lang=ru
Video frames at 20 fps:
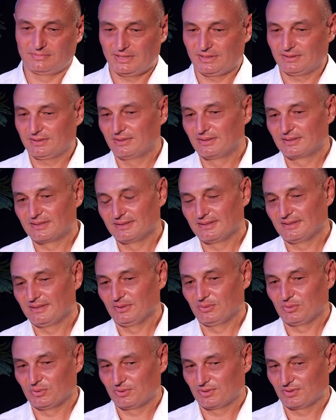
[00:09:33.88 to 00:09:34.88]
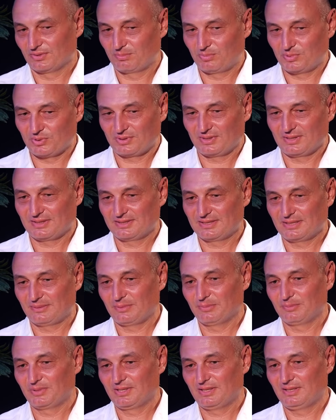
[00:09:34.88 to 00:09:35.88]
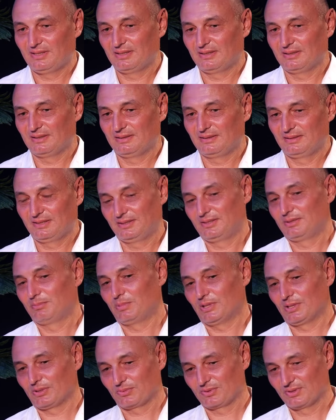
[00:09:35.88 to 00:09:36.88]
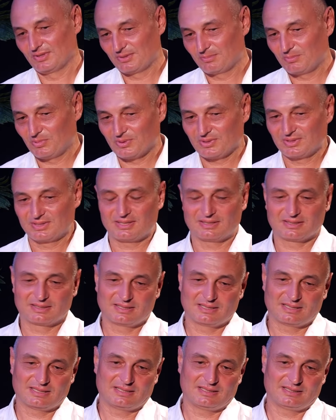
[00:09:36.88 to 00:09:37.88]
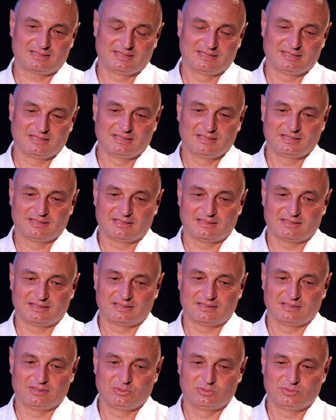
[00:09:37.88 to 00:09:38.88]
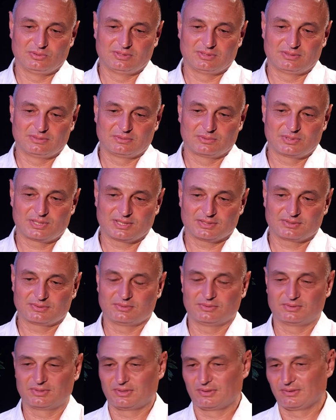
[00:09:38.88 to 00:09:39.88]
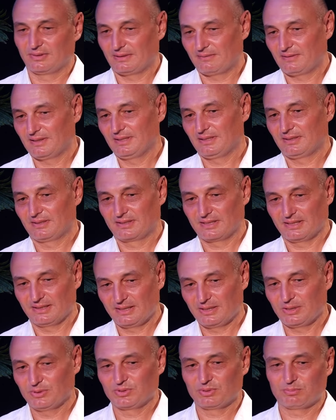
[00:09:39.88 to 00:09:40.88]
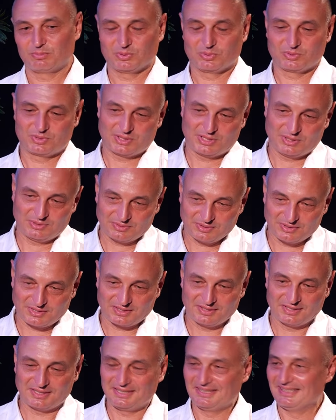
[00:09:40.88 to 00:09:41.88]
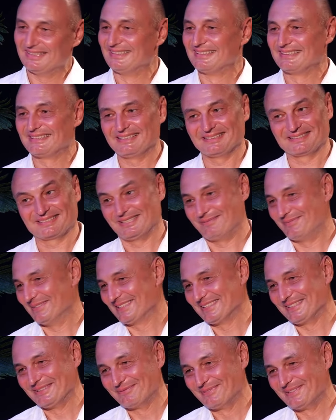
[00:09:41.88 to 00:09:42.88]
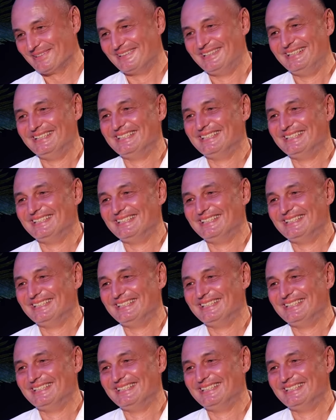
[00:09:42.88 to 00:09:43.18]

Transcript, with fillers: яхтинг это не только спорт на самом деле. Есть парусный спорт, когда э, люди участвуют в соревнованиях, гоняются, получают адреналин. Я сам это люблю.